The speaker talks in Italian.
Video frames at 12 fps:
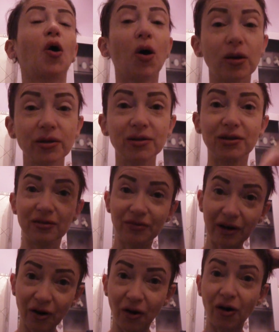Oggi
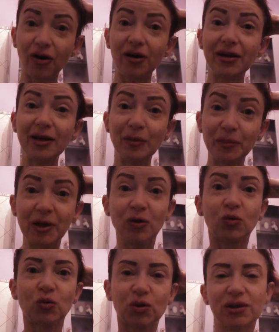farò il
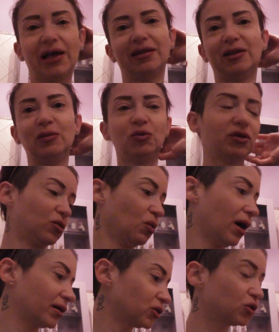mio settimo
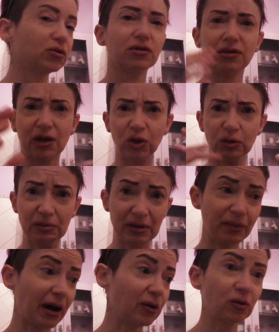tatuaggio, intanto mi
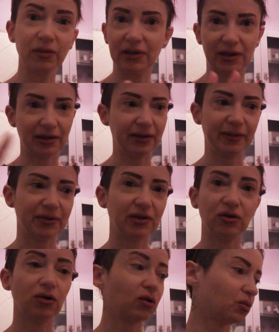preparo perché
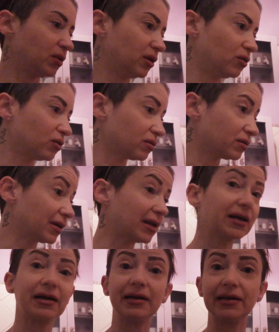se no qui
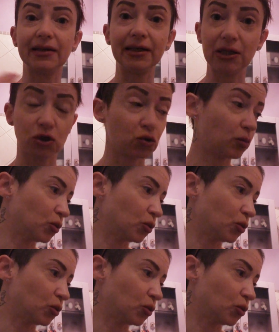non eh, inizio